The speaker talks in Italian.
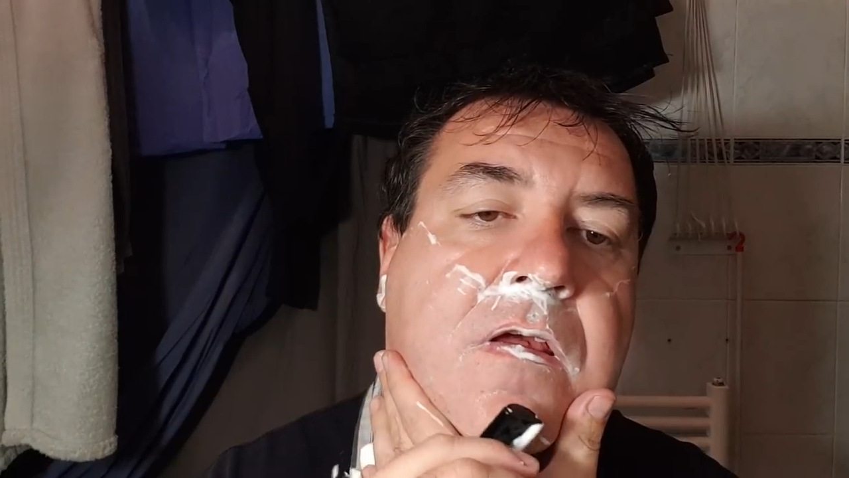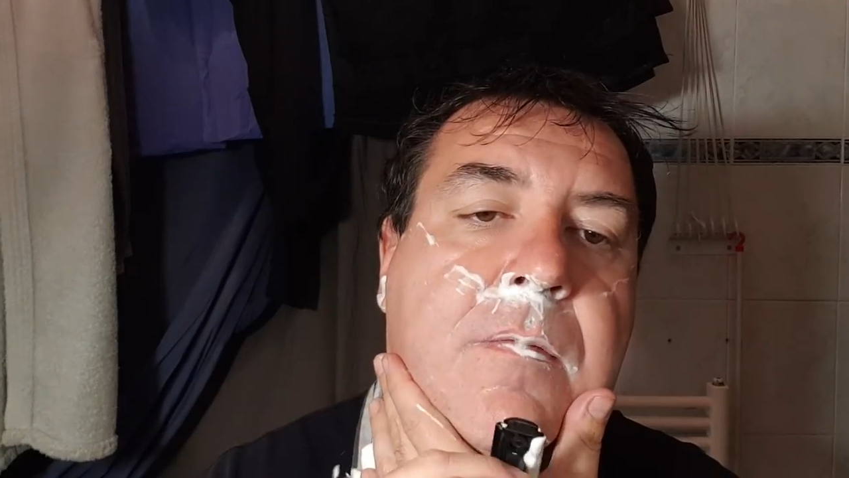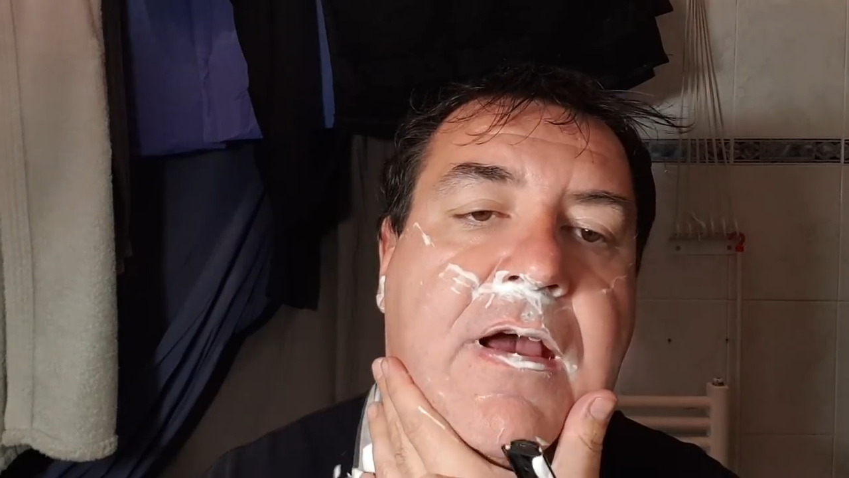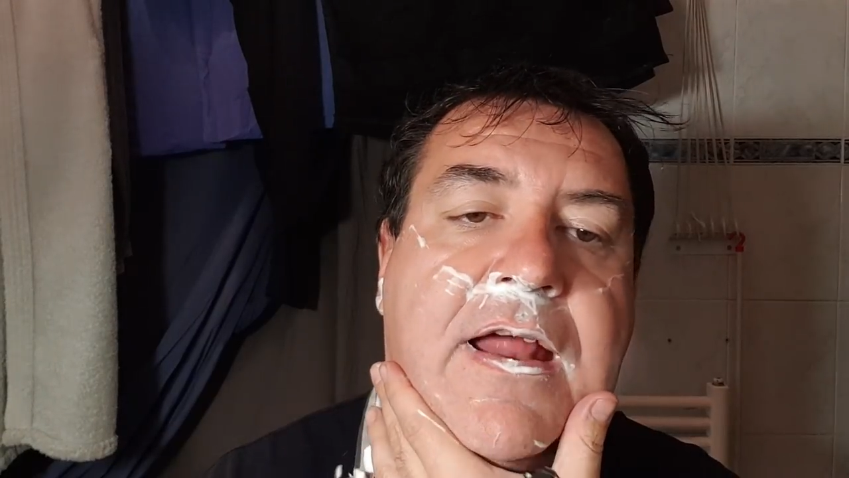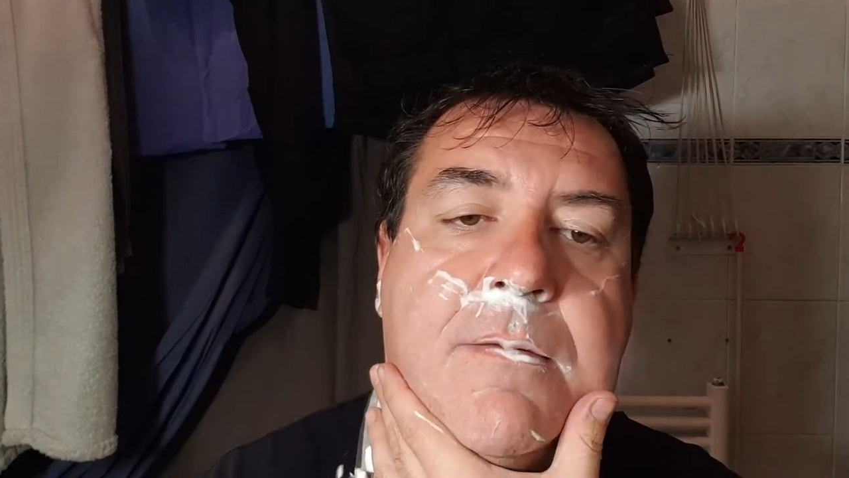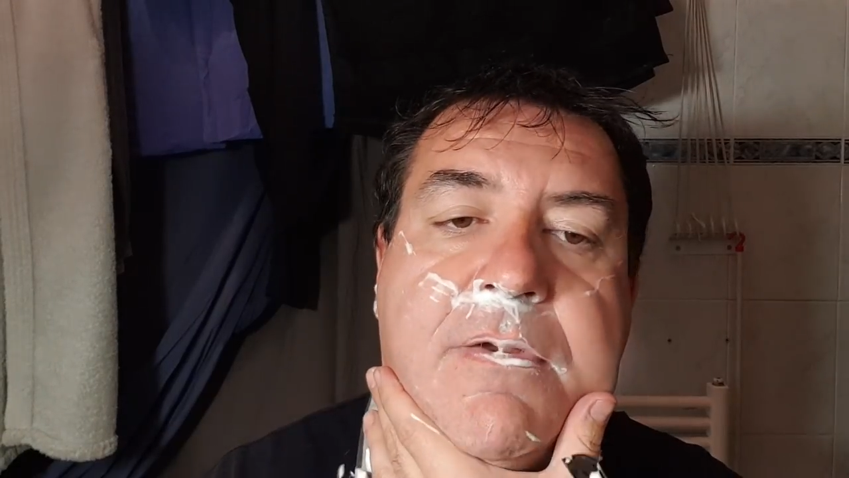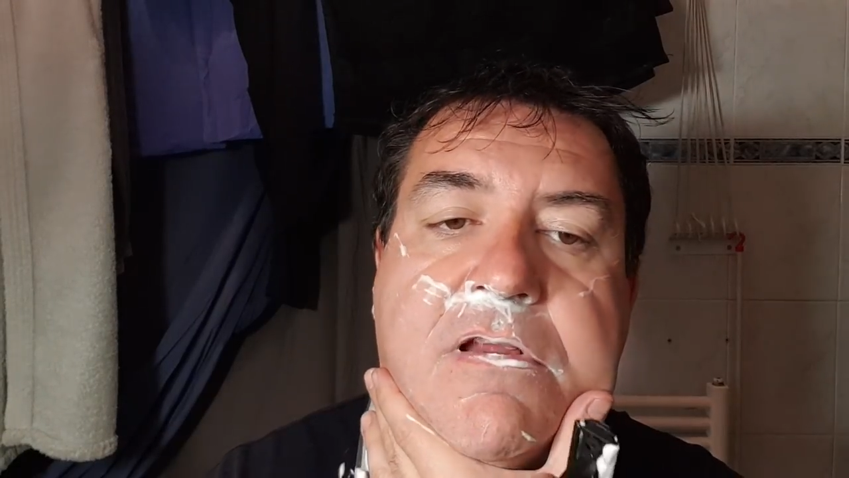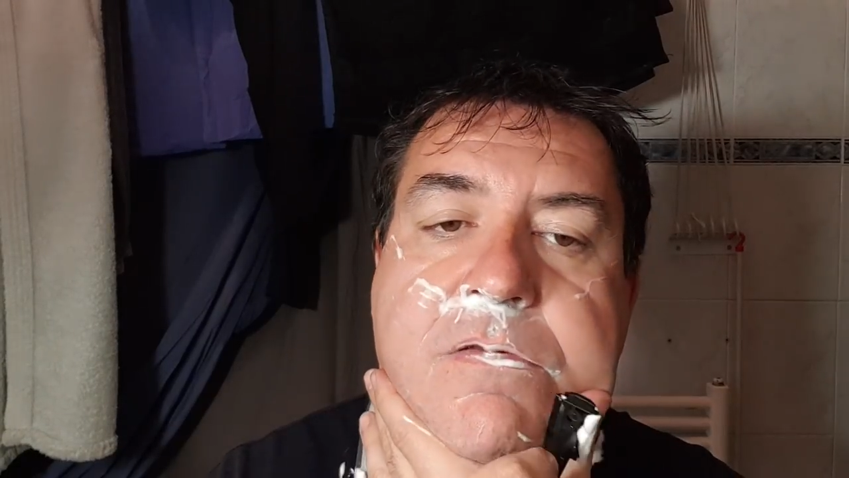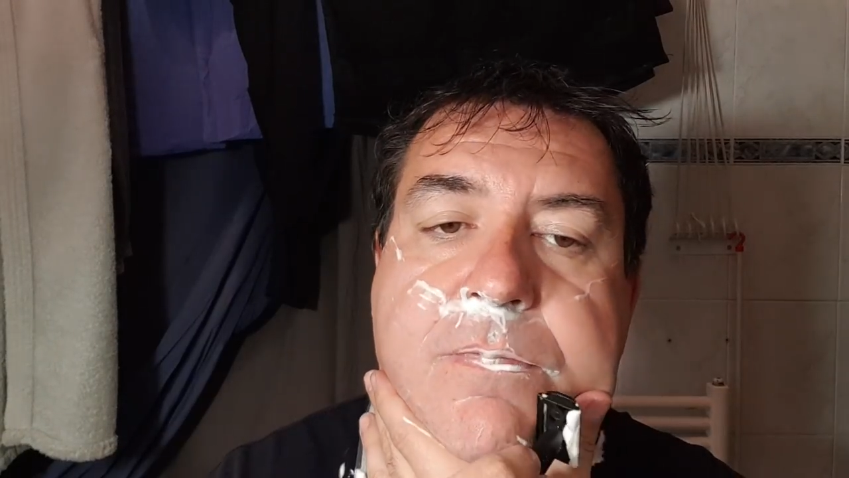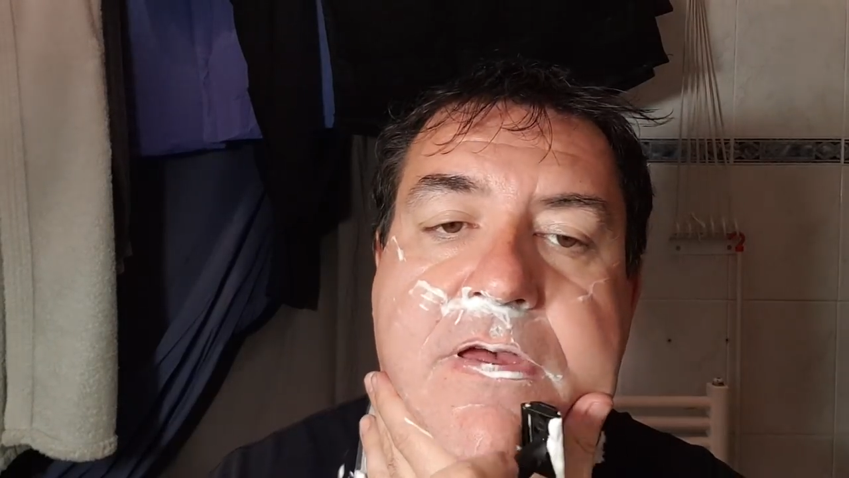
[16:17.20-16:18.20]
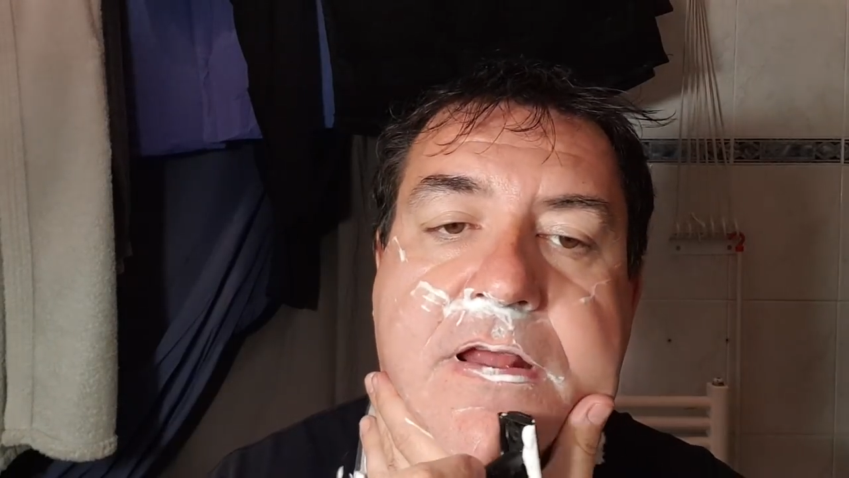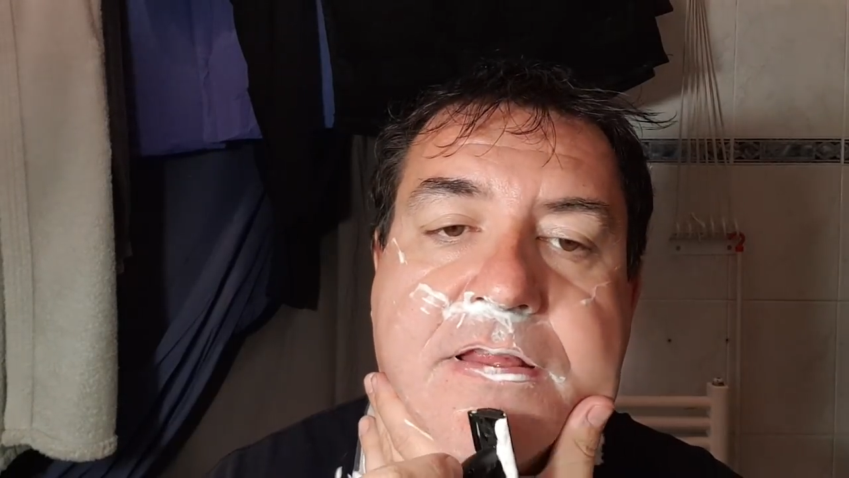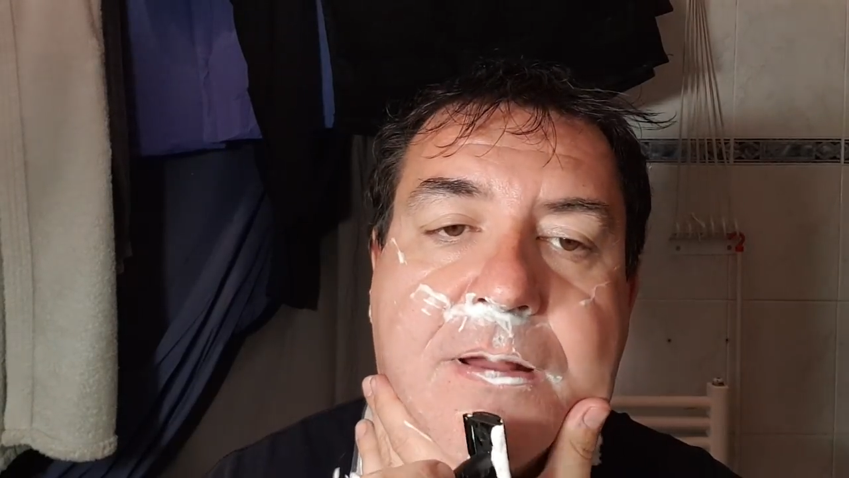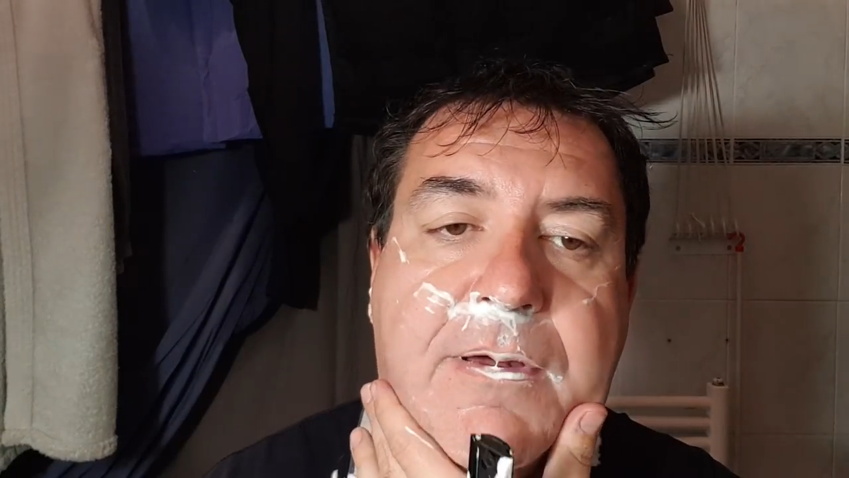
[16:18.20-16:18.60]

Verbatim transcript: magari meno esperta,